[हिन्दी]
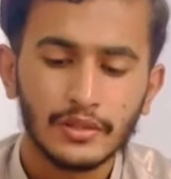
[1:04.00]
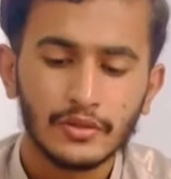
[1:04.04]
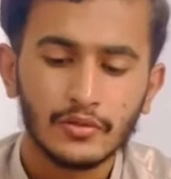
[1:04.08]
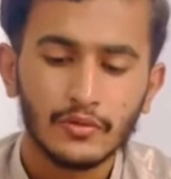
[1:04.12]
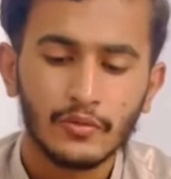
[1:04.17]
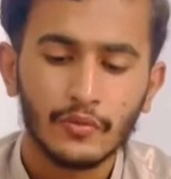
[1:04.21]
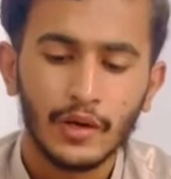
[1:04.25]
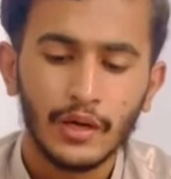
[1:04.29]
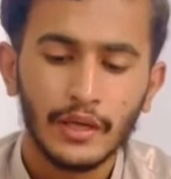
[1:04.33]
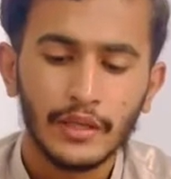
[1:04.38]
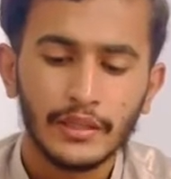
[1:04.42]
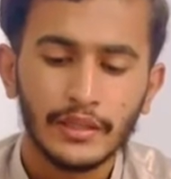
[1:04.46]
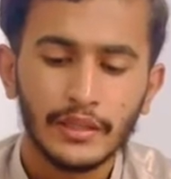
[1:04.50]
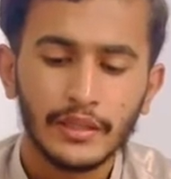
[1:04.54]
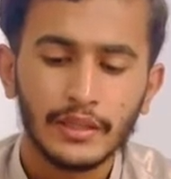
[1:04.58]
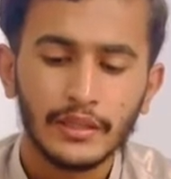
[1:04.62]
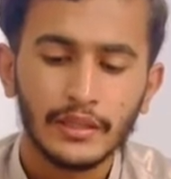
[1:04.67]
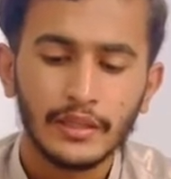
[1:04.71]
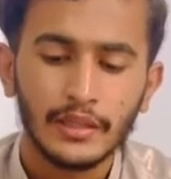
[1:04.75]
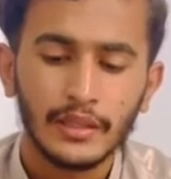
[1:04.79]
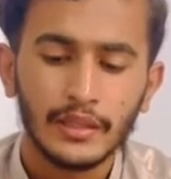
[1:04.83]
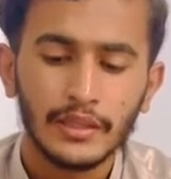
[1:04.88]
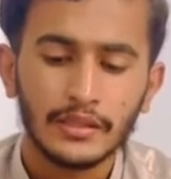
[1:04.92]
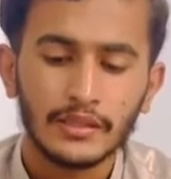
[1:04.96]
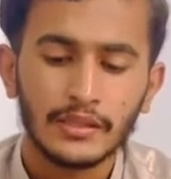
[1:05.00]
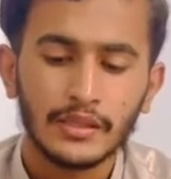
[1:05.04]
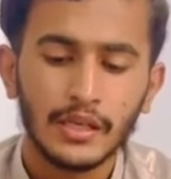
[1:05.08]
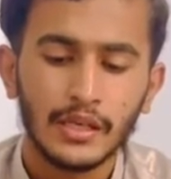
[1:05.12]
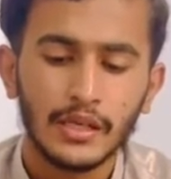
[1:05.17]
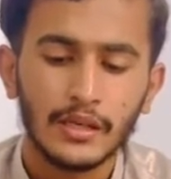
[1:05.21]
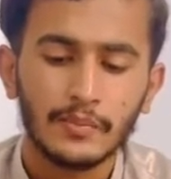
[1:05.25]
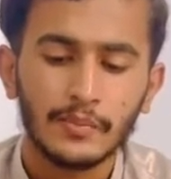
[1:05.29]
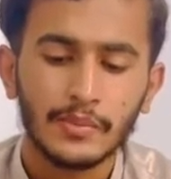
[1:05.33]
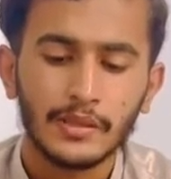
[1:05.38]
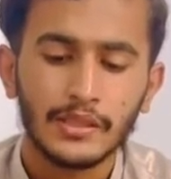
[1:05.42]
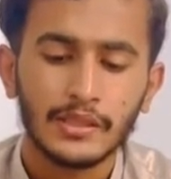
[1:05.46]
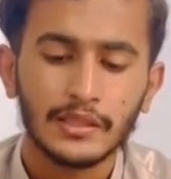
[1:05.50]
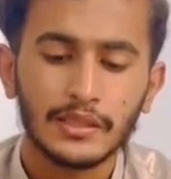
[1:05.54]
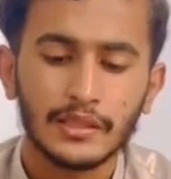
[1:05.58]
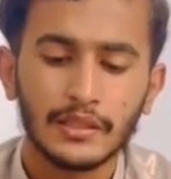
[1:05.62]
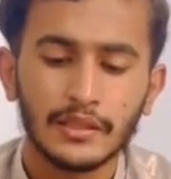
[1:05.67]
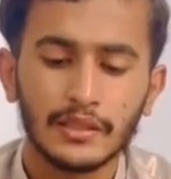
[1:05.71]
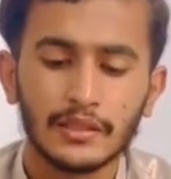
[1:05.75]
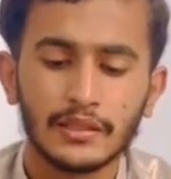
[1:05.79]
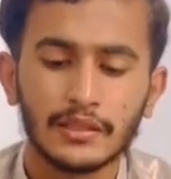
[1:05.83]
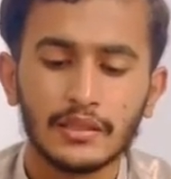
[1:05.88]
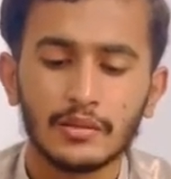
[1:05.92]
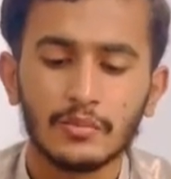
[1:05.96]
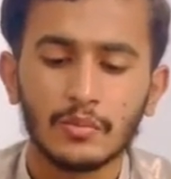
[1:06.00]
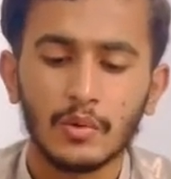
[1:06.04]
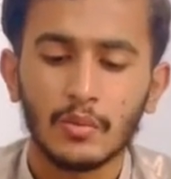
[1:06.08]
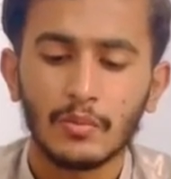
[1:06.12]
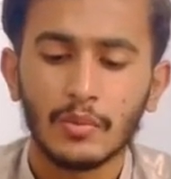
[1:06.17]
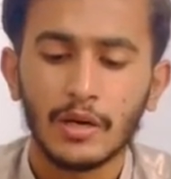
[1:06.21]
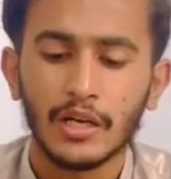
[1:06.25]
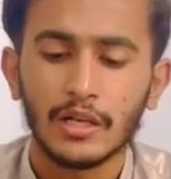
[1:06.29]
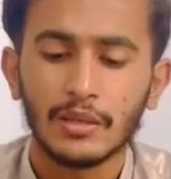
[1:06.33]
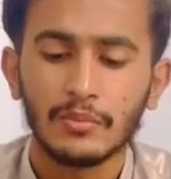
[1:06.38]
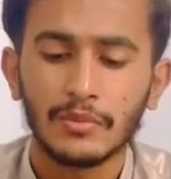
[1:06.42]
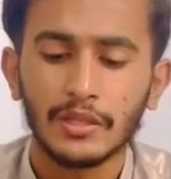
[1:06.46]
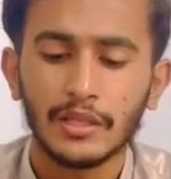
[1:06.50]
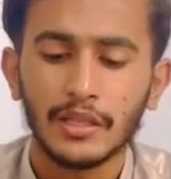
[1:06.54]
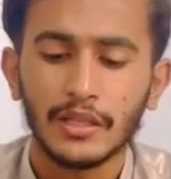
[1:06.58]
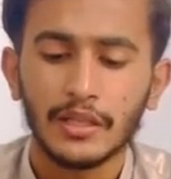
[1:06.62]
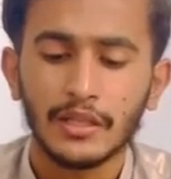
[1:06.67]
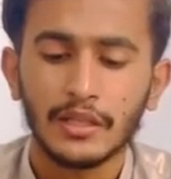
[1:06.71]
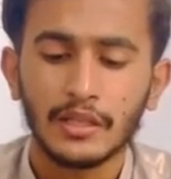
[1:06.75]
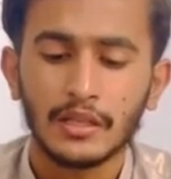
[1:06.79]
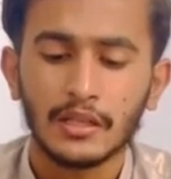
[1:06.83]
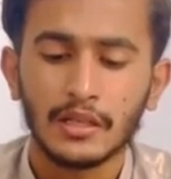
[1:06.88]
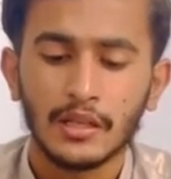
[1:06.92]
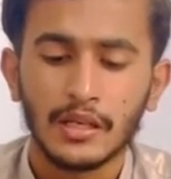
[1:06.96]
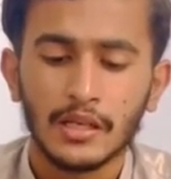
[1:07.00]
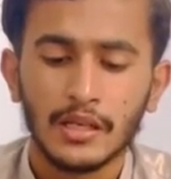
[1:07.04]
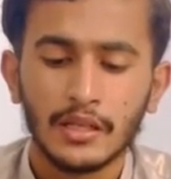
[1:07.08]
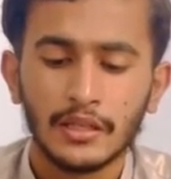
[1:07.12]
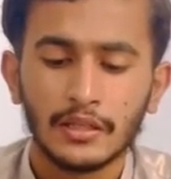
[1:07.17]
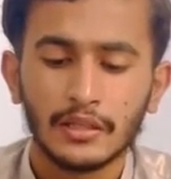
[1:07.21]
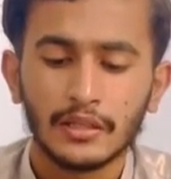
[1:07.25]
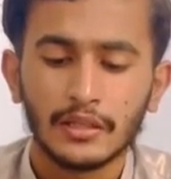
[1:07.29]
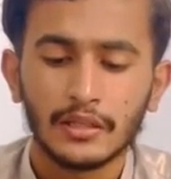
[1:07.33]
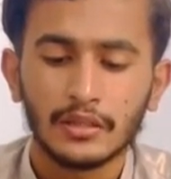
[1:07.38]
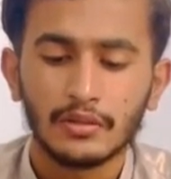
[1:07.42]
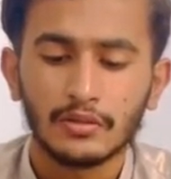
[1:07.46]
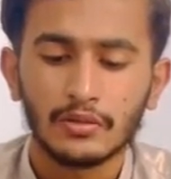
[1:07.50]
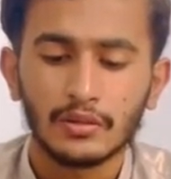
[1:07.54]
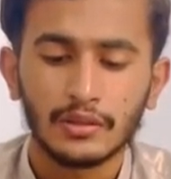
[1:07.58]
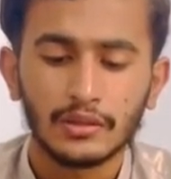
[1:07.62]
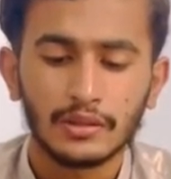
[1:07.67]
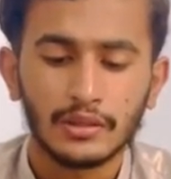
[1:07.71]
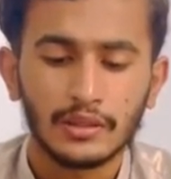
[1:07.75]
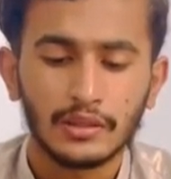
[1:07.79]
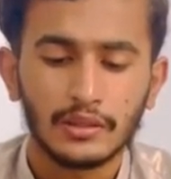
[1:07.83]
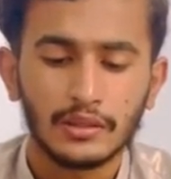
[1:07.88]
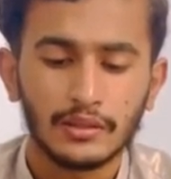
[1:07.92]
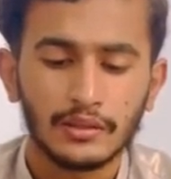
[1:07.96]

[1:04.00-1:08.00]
जो वाइट एरिया है यहाँ पे लिखेंगे ये मोबाइल में आएगा ये थोड़ा सा